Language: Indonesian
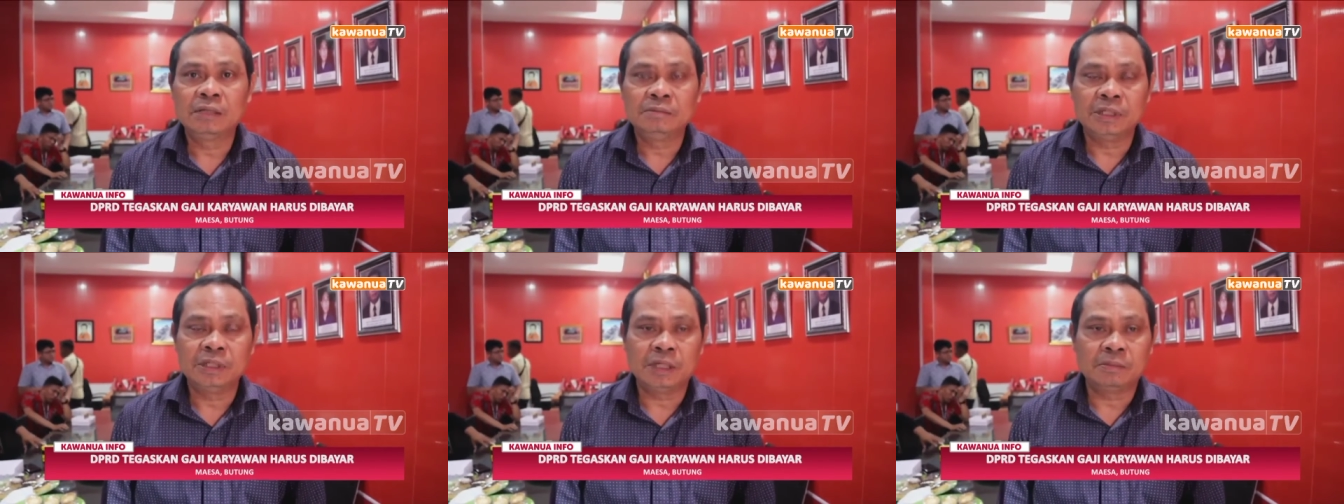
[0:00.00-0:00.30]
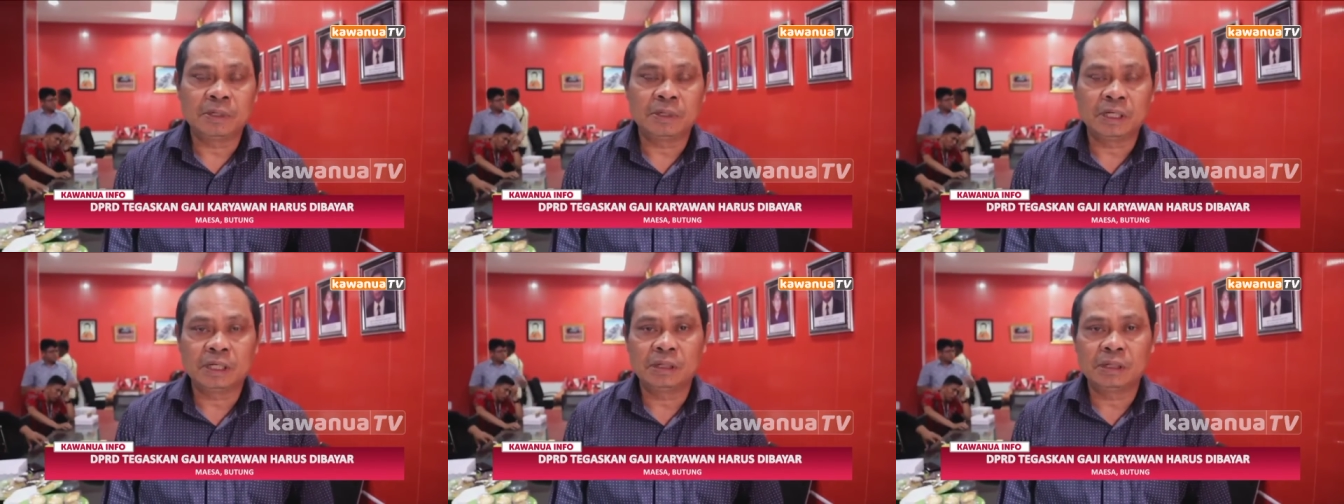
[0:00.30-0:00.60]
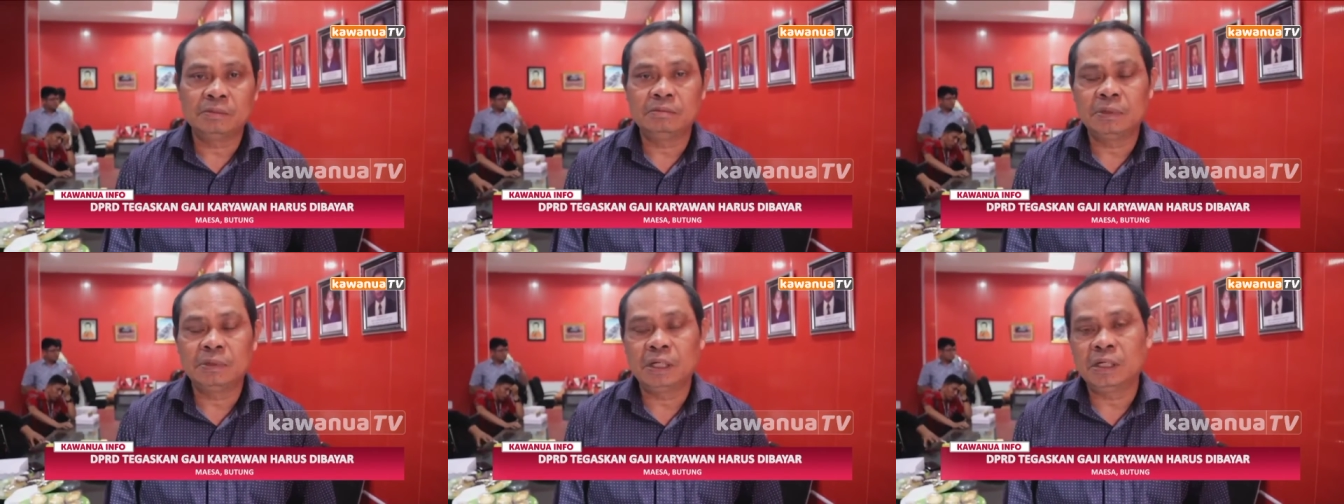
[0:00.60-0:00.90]
biar mereka
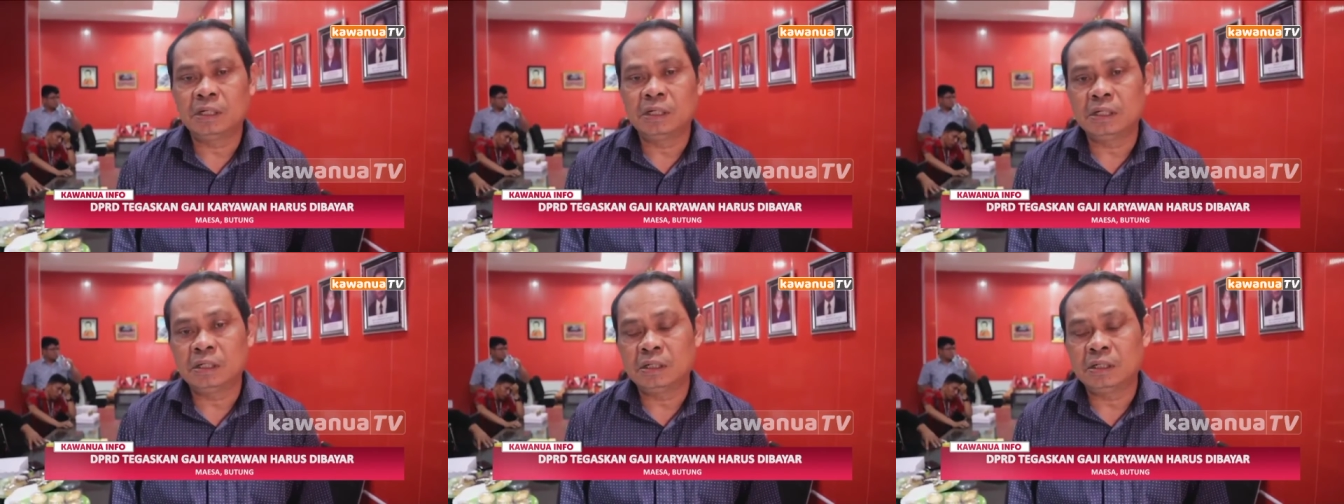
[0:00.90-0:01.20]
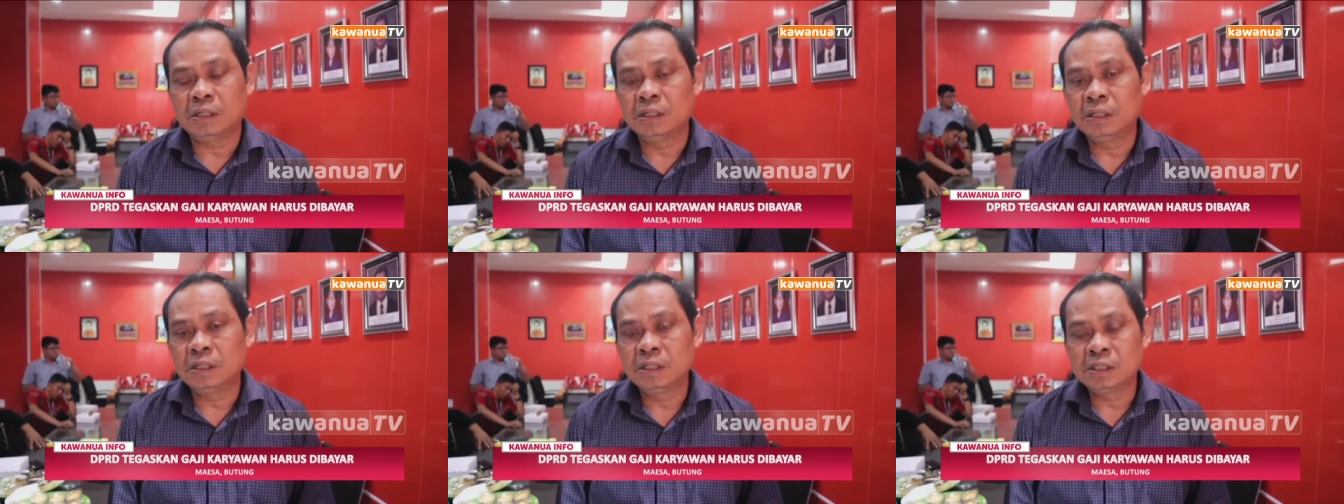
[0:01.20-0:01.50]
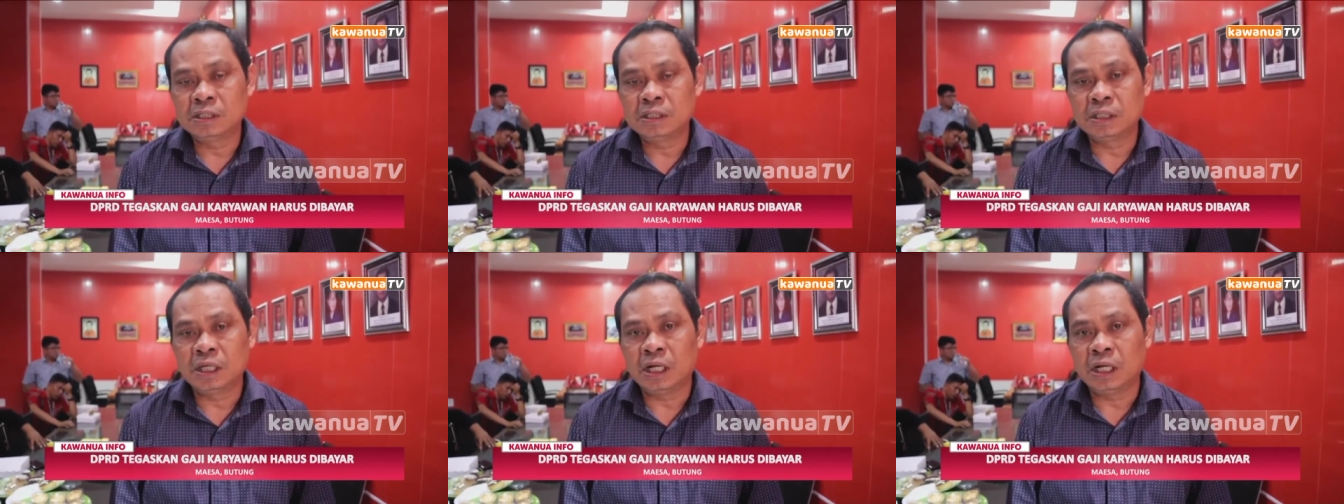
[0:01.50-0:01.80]
uh,
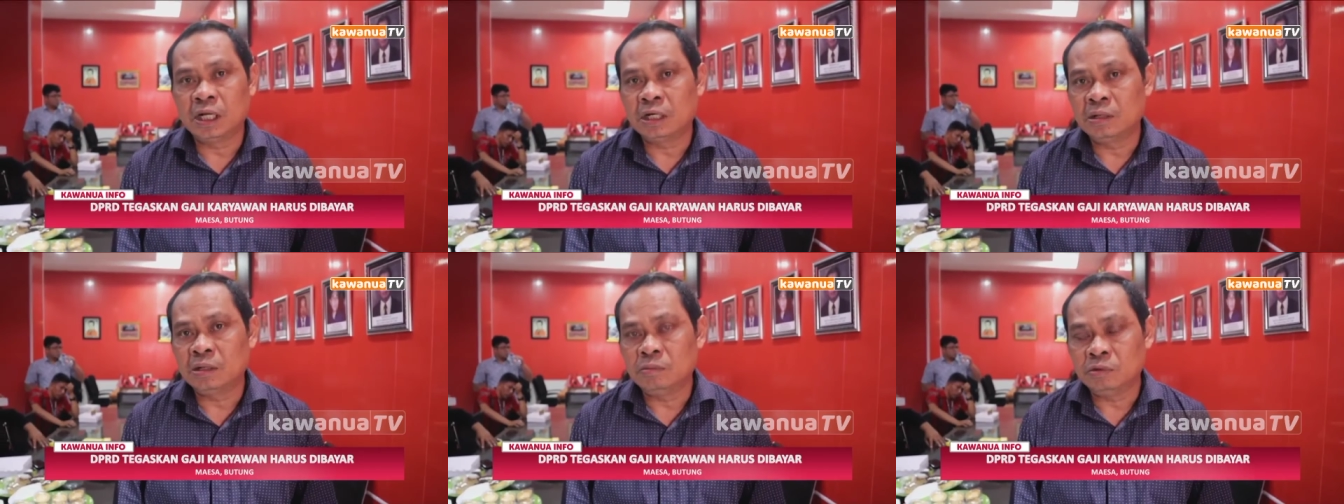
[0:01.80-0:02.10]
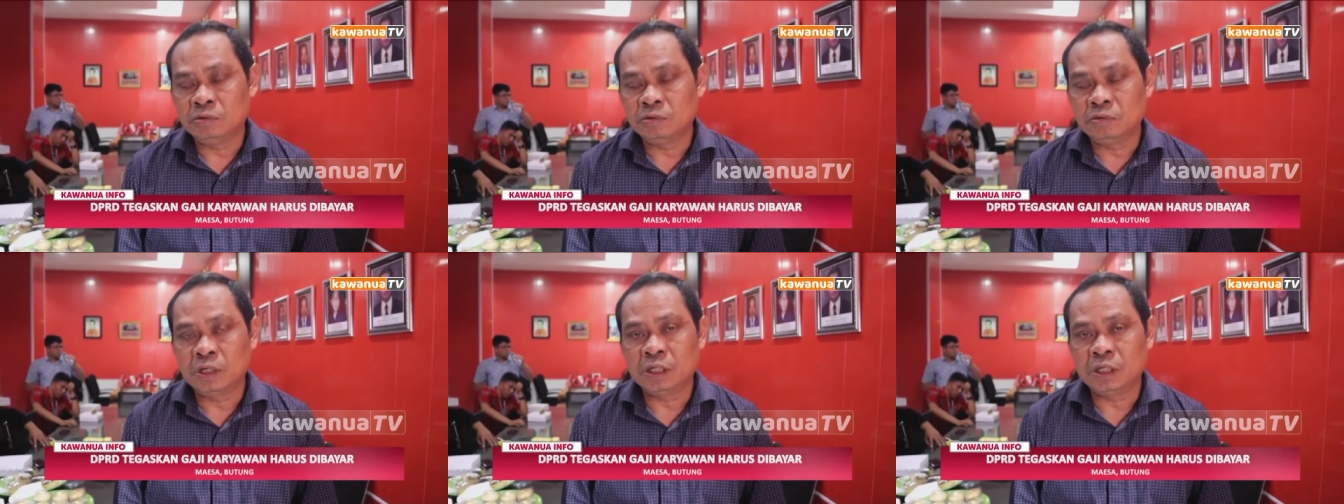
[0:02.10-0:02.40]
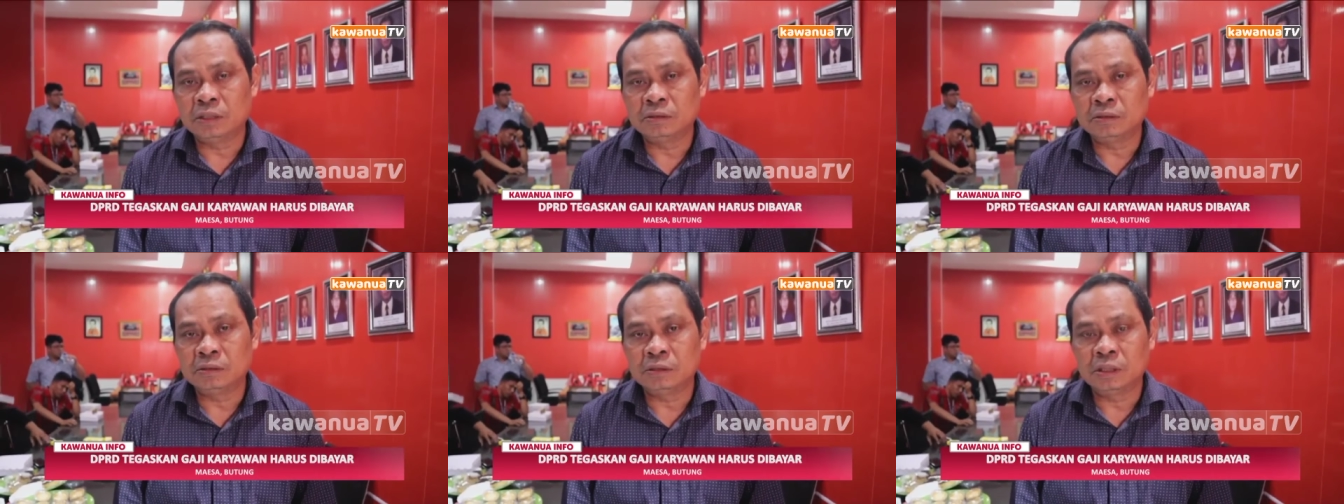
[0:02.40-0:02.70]
segala
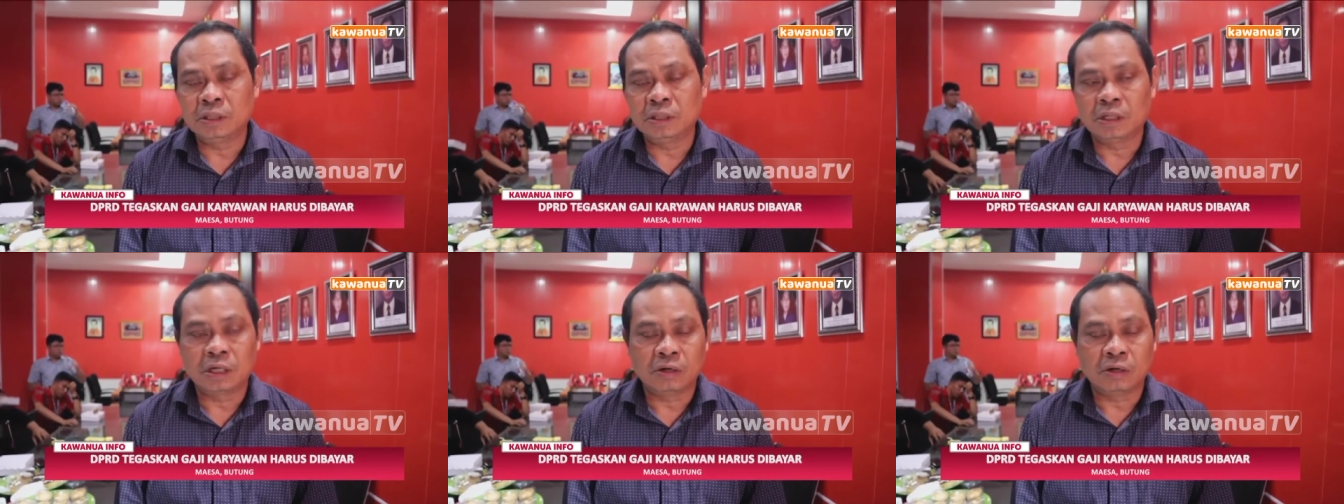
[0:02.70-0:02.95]
kebutuhan uh,